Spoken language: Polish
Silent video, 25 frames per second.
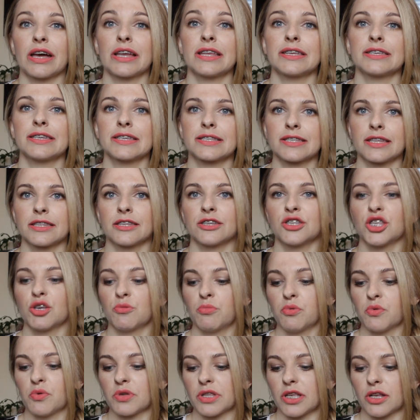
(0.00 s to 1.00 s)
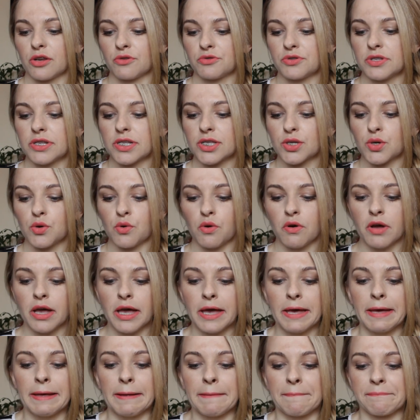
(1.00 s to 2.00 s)
ale niestety nie było na lotnisku,
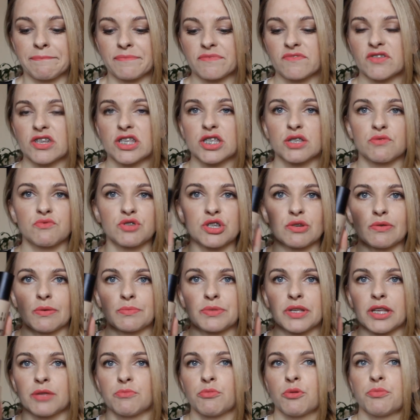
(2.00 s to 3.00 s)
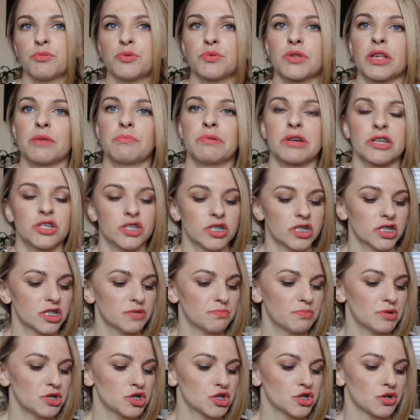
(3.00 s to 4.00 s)
więc wzięłam ten, bo był najbardziej
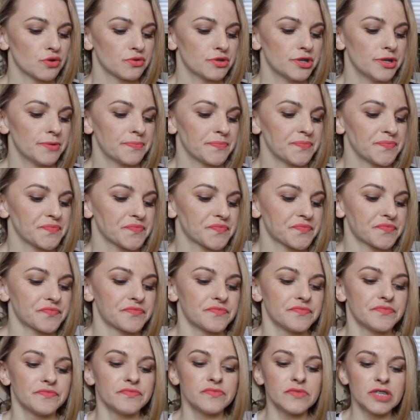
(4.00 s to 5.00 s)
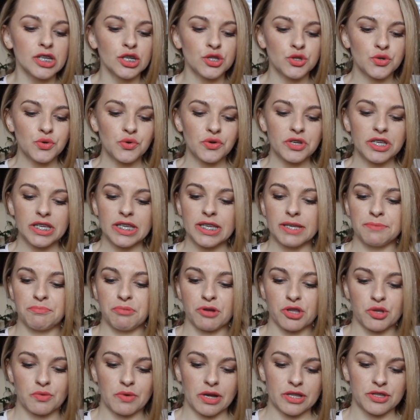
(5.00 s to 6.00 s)
zbliżony. Drugi
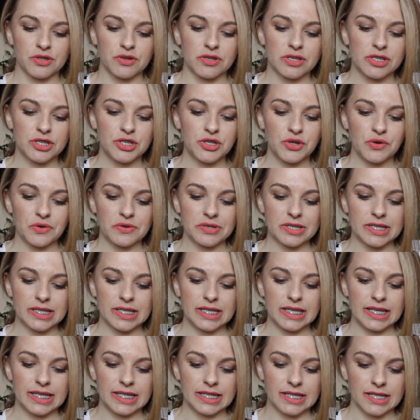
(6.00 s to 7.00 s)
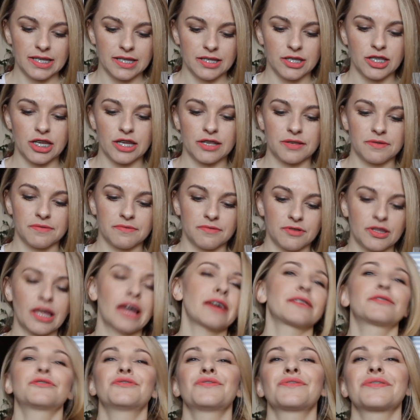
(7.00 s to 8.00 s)
podkład to jest Dior Skin. Nie,
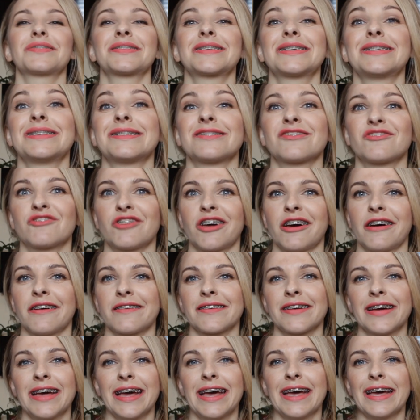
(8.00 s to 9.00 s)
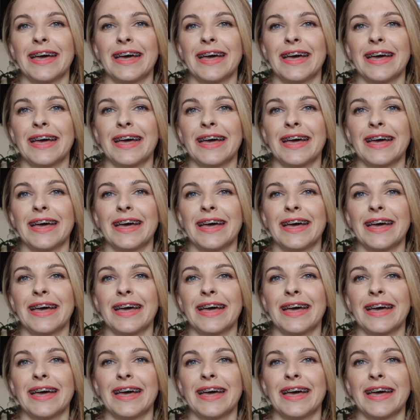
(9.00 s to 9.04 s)
tak, Dior Skin Star.